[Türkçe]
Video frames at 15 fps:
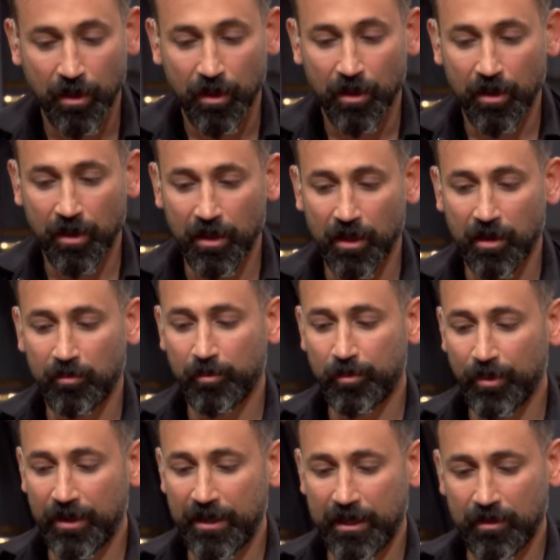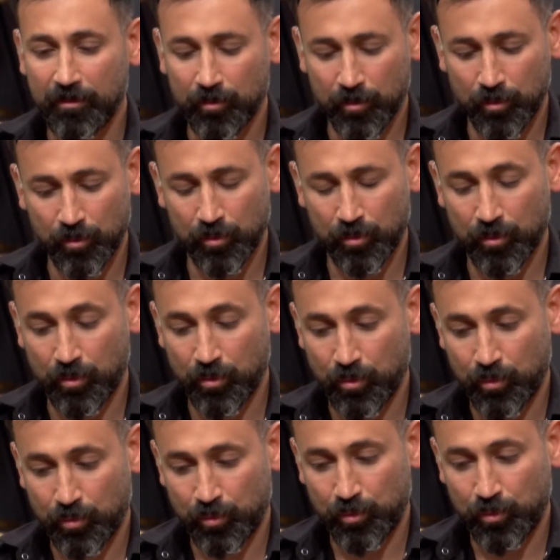Ee, böyle
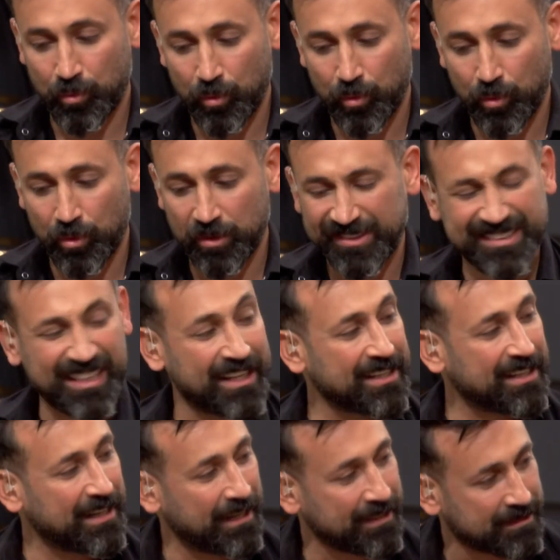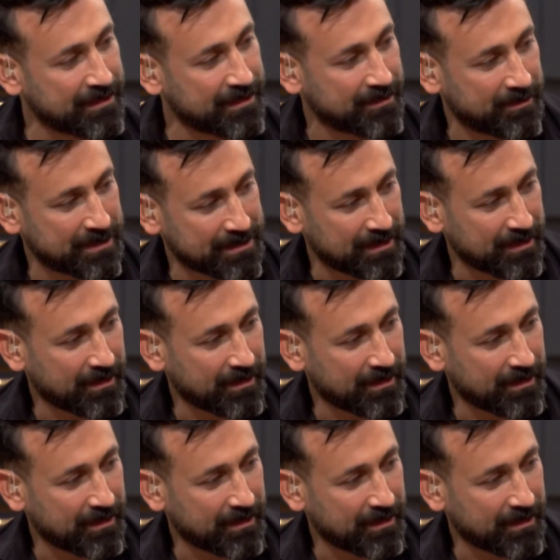ee, dar renkleri mesela.